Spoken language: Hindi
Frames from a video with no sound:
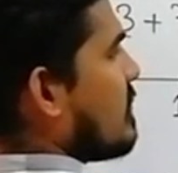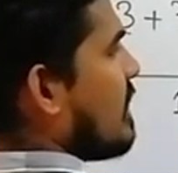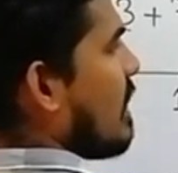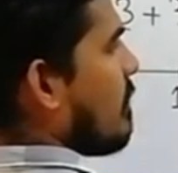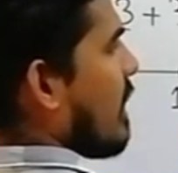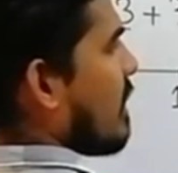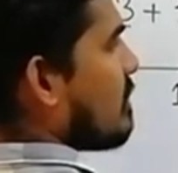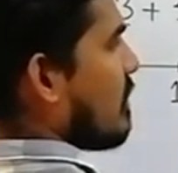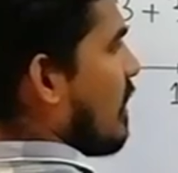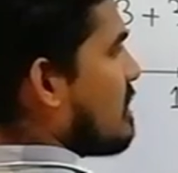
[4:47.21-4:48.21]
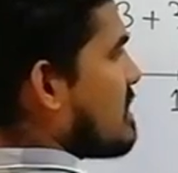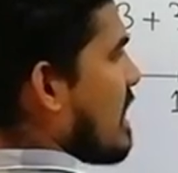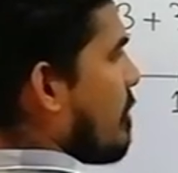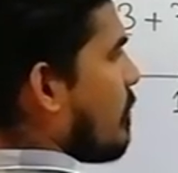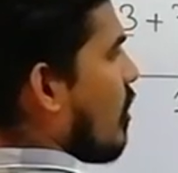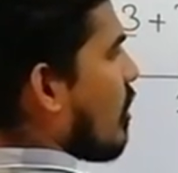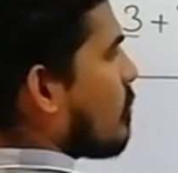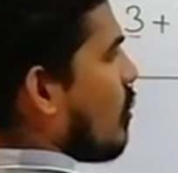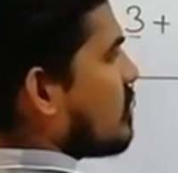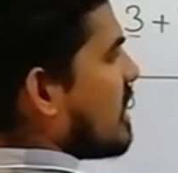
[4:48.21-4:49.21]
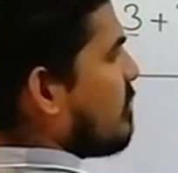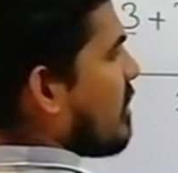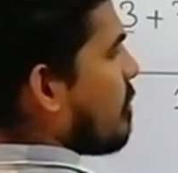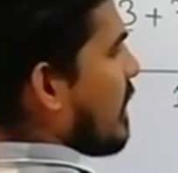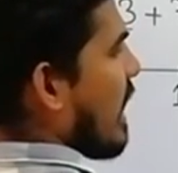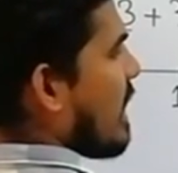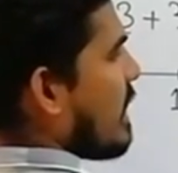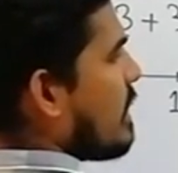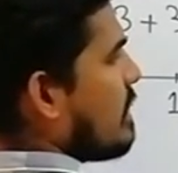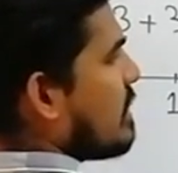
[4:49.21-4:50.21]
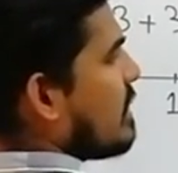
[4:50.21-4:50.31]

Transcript: ये हमारा थर्ड स्टेप और हम कौन से नंबर पर आए हैं